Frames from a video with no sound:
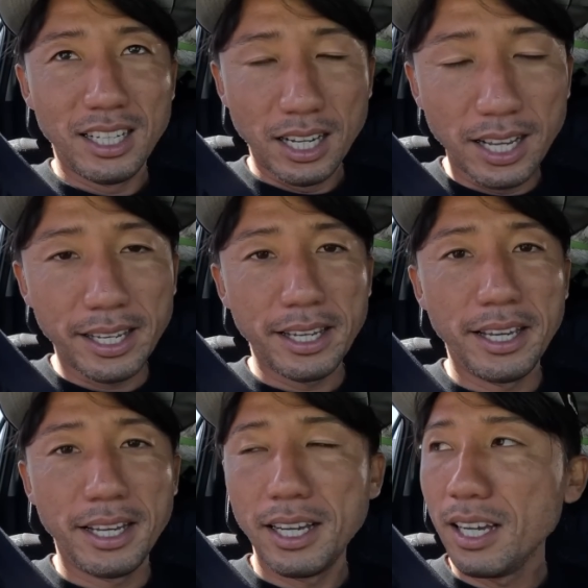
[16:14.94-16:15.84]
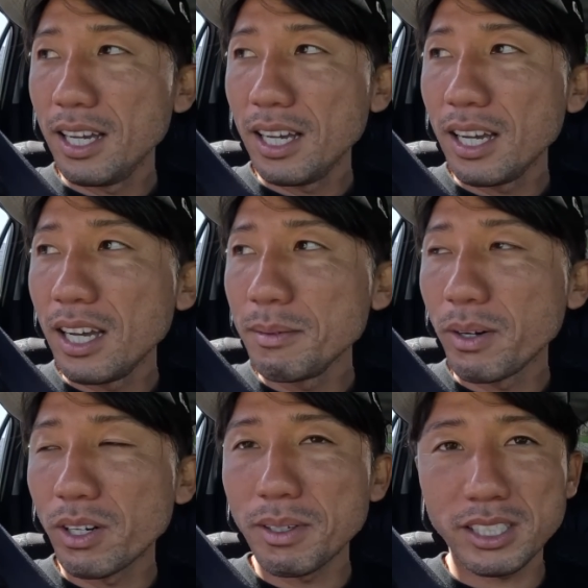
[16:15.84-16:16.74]
はい、えー、
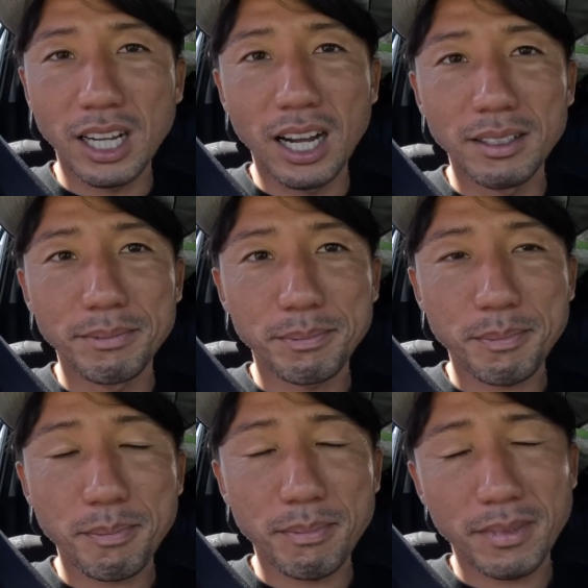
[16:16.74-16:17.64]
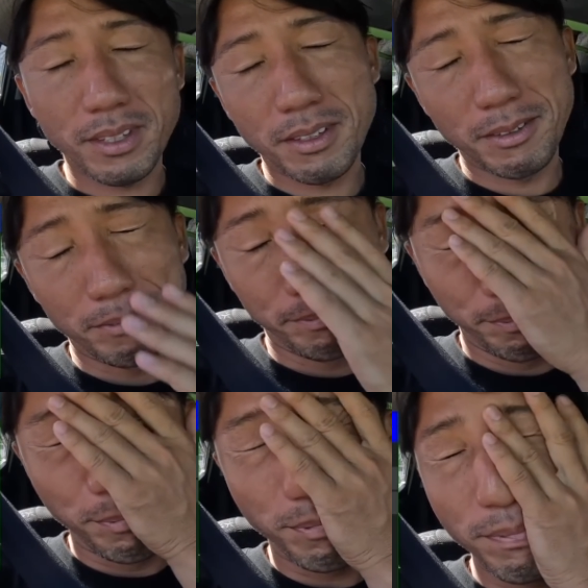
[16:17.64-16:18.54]
今終わりました。
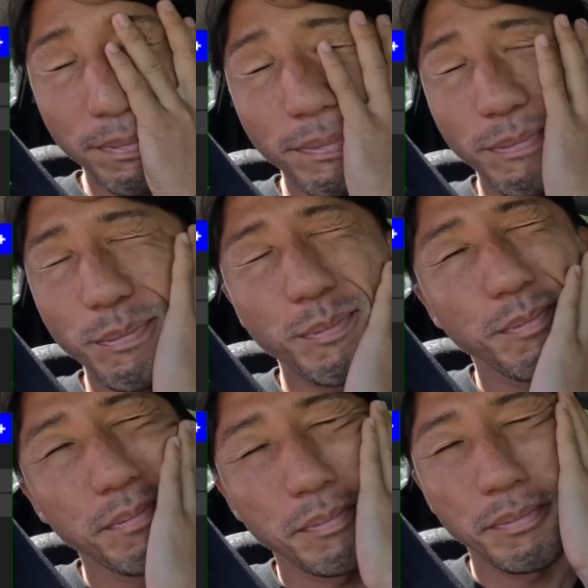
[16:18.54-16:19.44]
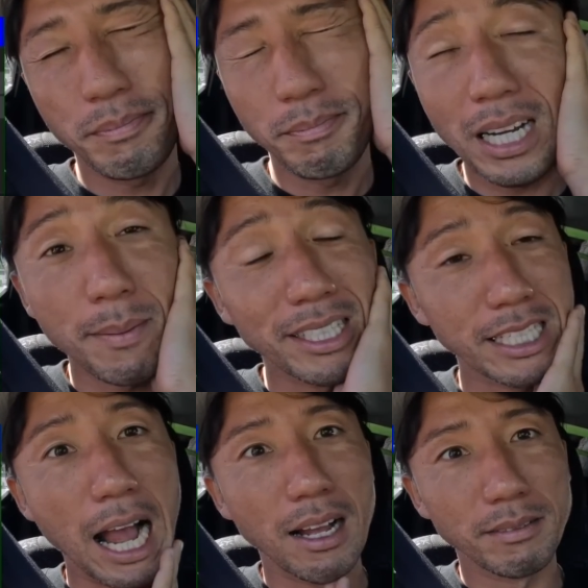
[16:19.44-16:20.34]
うーん、負けま
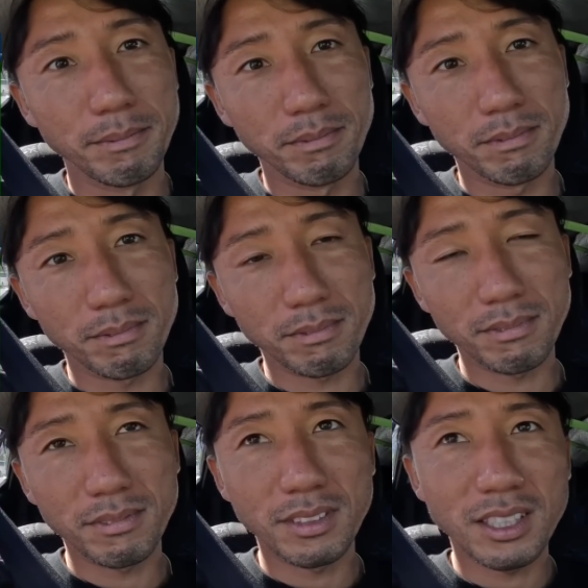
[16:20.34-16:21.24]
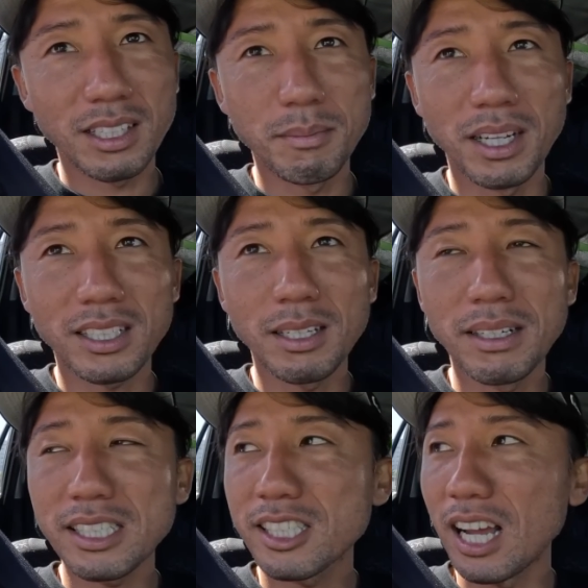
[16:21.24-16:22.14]
した負け
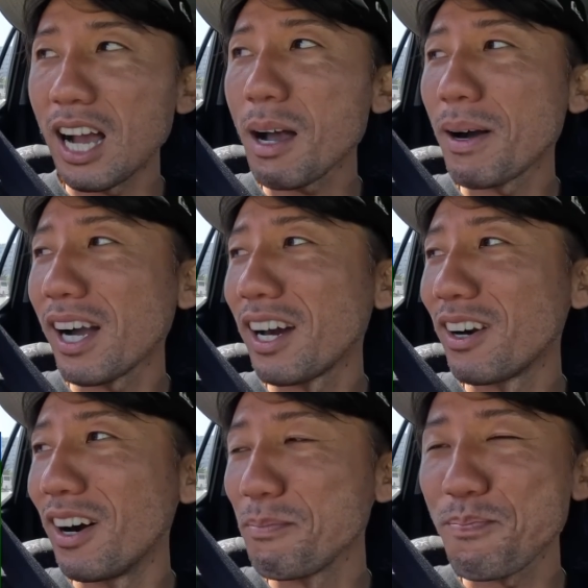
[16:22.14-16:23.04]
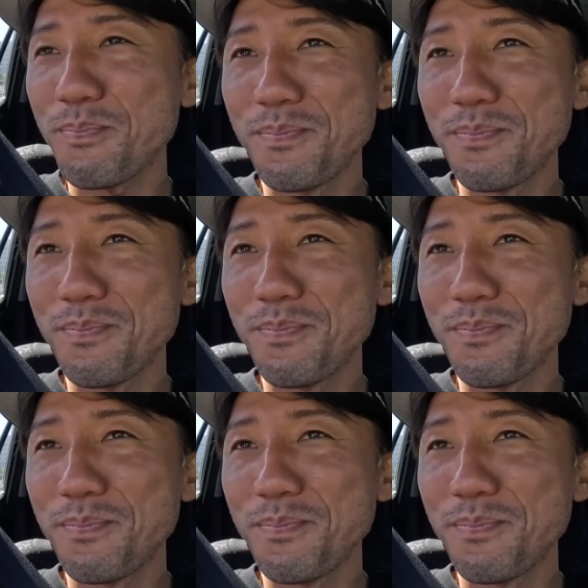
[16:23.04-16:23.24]
ましたバカ野郎